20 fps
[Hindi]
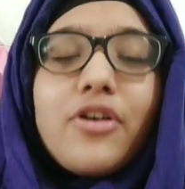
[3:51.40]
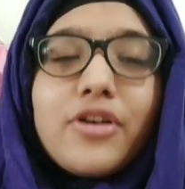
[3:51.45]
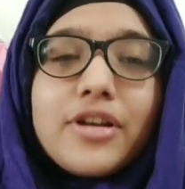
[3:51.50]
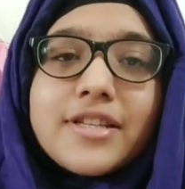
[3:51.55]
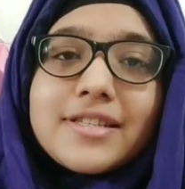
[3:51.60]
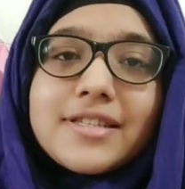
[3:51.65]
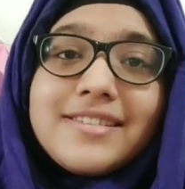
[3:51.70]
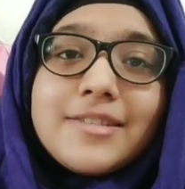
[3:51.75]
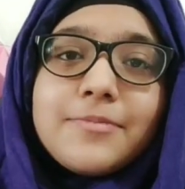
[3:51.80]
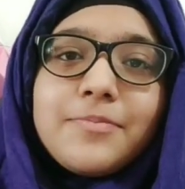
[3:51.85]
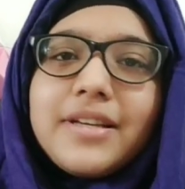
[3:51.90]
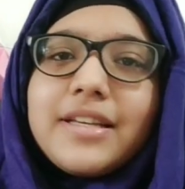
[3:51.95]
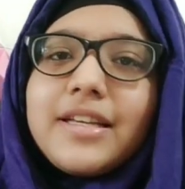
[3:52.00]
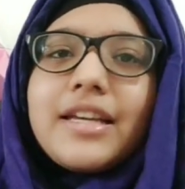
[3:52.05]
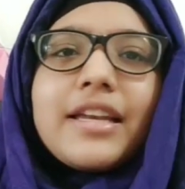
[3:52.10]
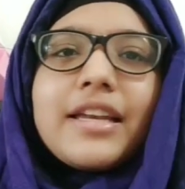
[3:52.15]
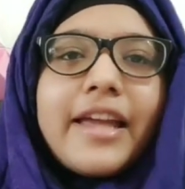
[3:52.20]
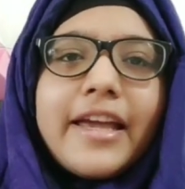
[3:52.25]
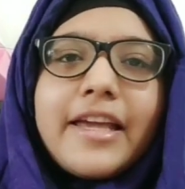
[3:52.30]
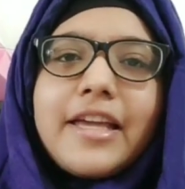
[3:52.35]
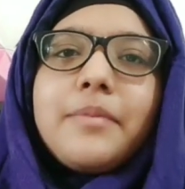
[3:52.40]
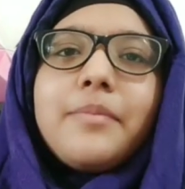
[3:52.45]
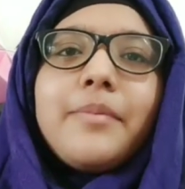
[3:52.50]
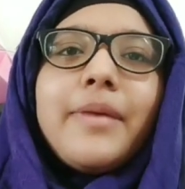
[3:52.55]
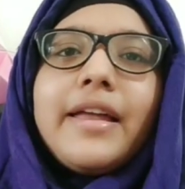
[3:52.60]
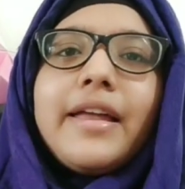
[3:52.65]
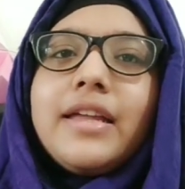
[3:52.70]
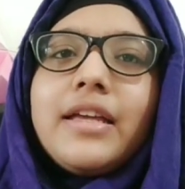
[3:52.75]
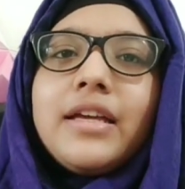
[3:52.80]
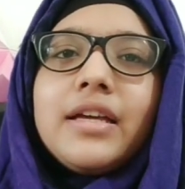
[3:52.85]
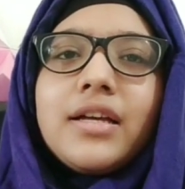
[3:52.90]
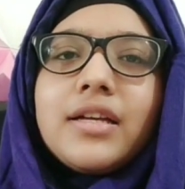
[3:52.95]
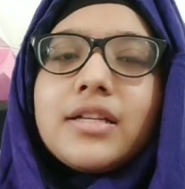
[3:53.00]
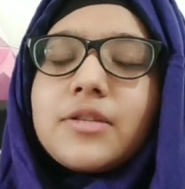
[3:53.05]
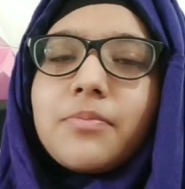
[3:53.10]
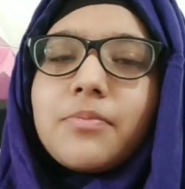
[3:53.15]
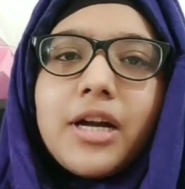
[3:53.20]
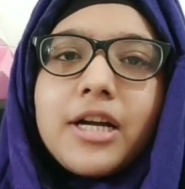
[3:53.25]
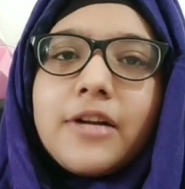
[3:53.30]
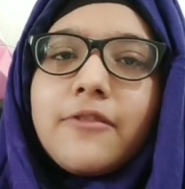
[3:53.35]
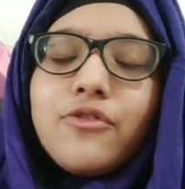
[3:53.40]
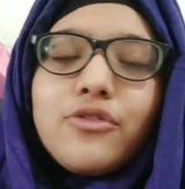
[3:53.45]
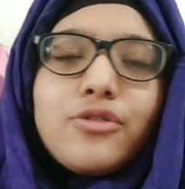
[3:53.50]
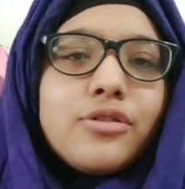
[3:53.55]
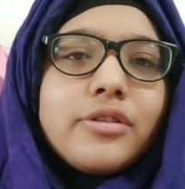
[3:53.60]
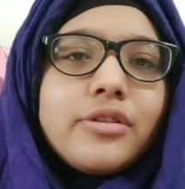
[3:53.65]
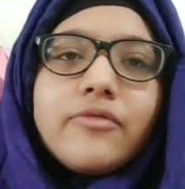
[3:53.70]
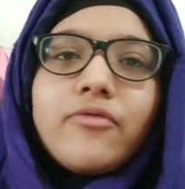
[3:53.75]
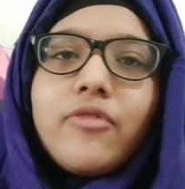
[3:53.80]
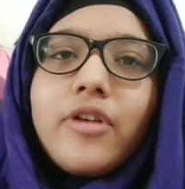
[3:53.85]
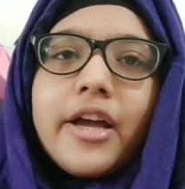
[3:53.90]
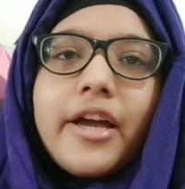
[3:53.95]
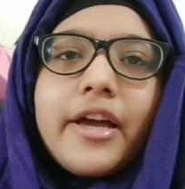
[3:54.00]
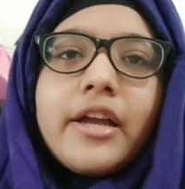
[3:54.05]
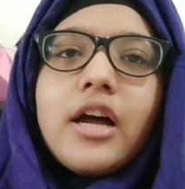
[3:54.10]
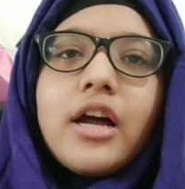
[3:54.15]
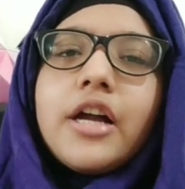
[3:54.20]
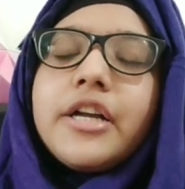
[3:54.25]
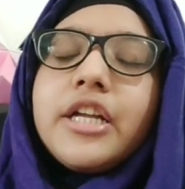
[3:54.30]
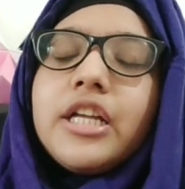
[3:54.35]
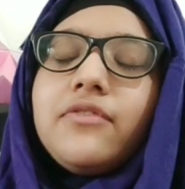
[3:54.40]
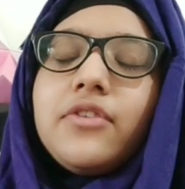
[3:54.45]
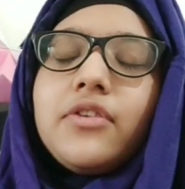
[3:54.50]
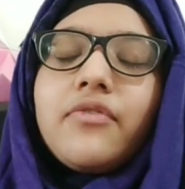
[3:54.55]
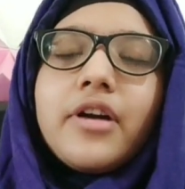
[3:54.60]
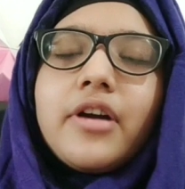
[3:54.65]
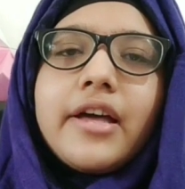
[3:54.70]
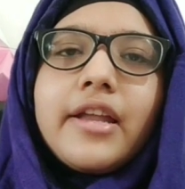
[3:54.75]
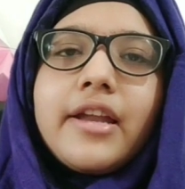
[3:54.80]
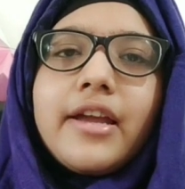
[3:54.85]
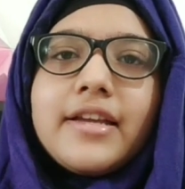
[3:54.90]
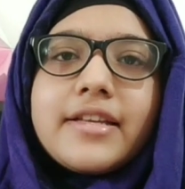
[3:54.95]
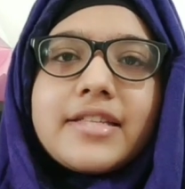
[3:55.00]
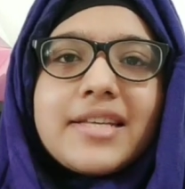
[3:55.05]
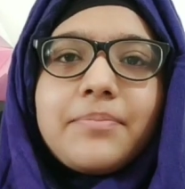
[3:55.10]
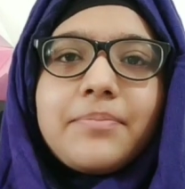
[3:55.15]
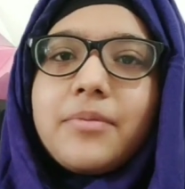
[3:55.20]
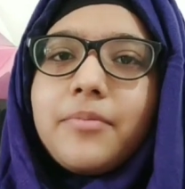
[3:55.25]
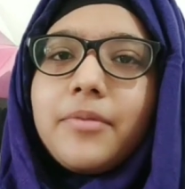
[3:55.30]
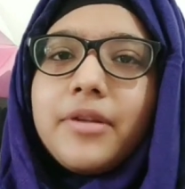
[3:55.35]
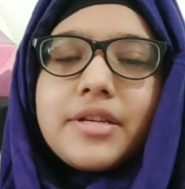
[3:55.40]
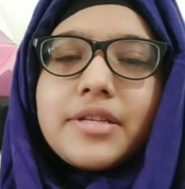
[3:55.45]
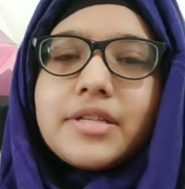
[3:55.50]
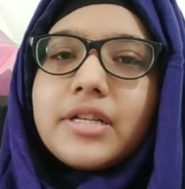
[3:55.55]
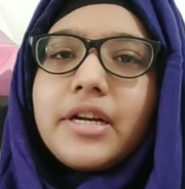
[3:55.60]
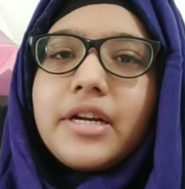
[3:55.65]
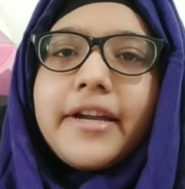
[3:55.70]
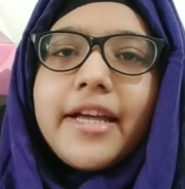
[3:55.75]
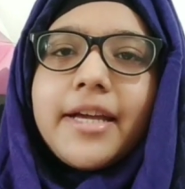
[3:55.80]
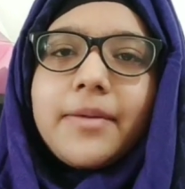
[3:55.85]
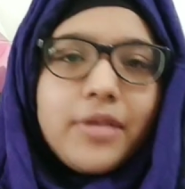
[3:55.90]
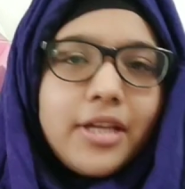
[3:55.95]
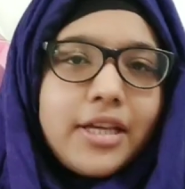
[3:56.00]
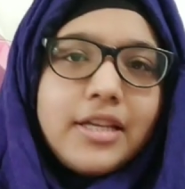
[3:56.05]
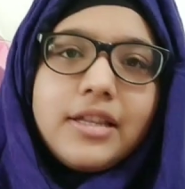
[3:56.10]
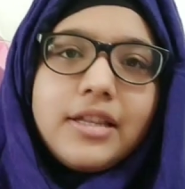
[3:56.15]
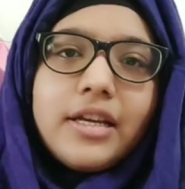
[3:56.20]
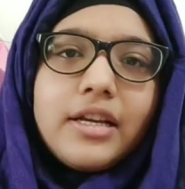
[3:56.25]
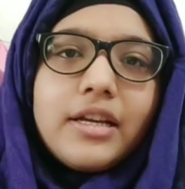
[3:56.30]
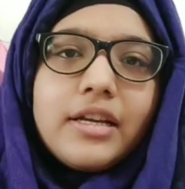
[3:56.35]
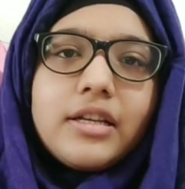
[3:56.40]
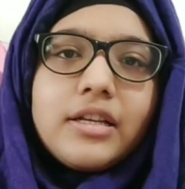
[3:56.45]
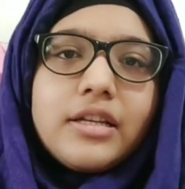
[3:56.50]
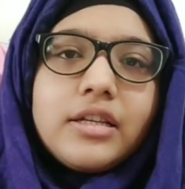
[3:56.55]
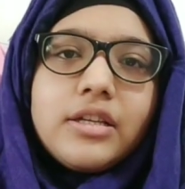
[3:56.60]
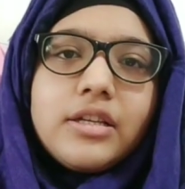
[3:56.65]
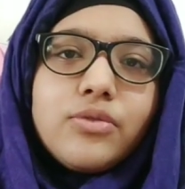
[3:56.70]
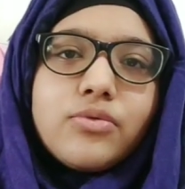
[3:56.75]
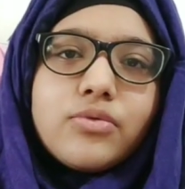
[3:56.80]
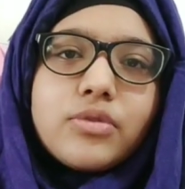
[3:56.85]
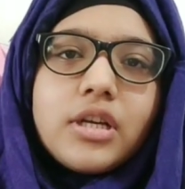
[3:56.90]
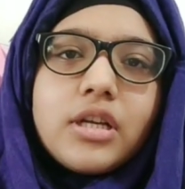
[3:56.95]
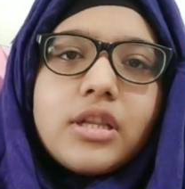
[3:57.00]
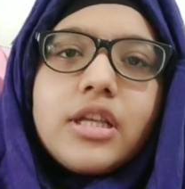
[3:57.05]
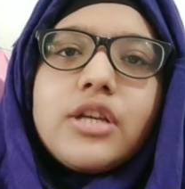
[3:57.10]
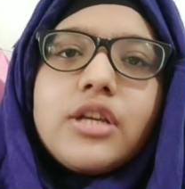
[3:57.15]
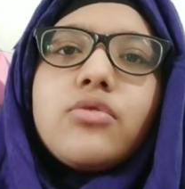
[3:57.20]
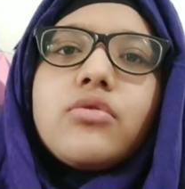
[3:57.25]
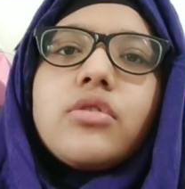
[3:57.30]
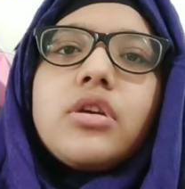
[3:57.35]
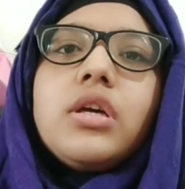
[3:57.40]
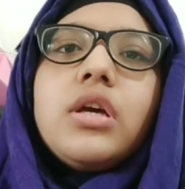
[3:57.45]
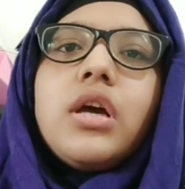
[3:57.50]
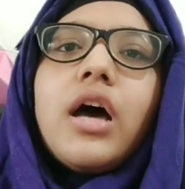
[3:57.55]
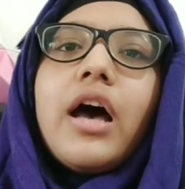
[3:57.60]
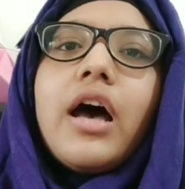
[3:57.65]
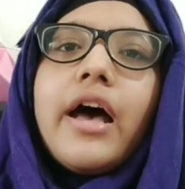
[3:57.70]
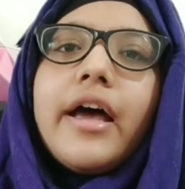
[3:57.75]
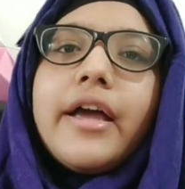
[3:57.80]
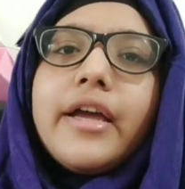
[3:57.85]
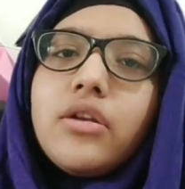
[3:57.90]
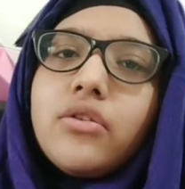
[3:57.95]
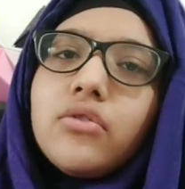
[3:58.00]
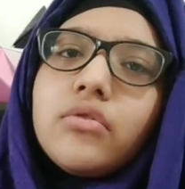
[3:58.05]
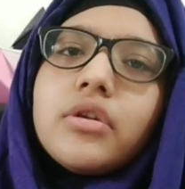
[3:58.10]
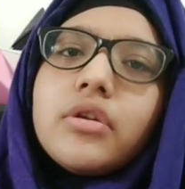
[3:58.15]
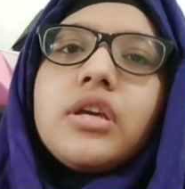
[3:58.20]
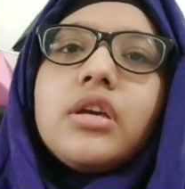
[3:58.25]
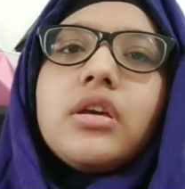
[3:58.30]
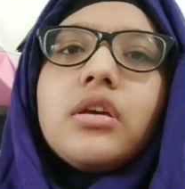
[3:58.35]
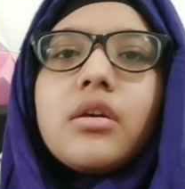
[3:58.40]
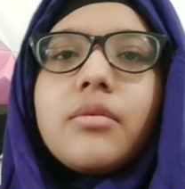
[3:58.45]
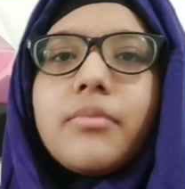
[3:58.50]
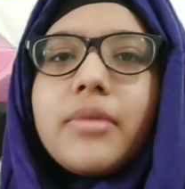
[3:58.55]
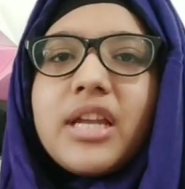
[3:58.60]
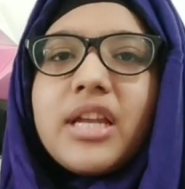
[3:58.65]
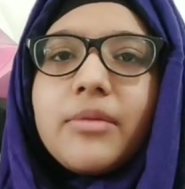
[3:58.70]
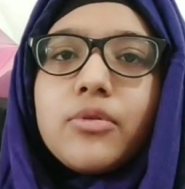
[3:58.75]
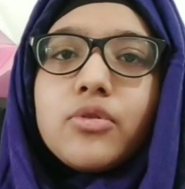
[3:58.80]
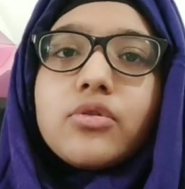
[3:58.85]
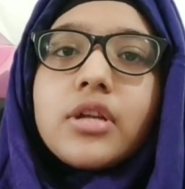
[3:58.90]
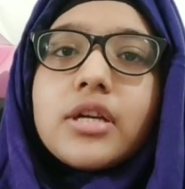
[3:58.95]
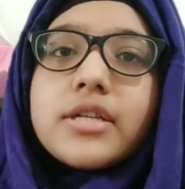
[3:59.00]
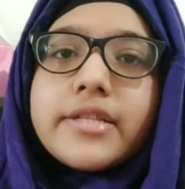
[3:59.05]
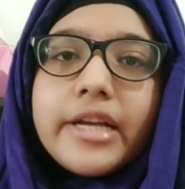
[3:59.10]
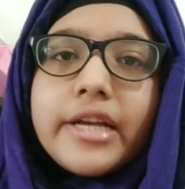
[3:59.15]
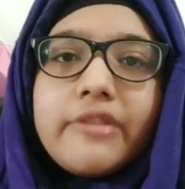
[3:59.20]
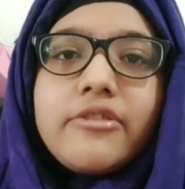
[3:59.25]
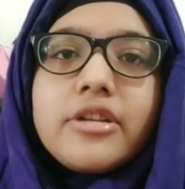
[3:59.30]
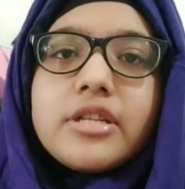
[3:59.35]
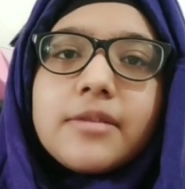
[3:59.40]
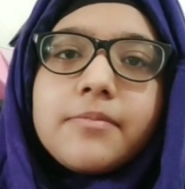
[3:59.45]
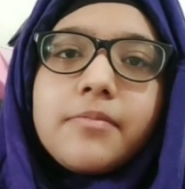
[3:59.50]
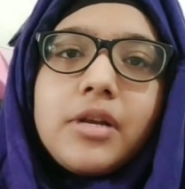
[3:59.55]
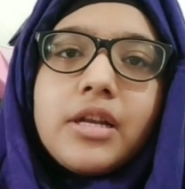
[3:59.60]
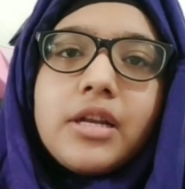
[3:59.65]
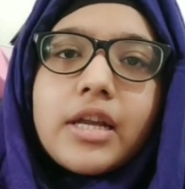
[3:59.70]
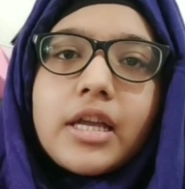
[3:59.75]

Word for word: ऑनेस्टली स्पीकिंग नहीं मैंने स्मार्टफोन वगैरह टी वी वगैरह ये सब प्रिपरेशन के टाइम नहीं देख यूज़ किए थे क्योंकि आई नो कि मेरे में उतना सेल्फ डिसिप्लिन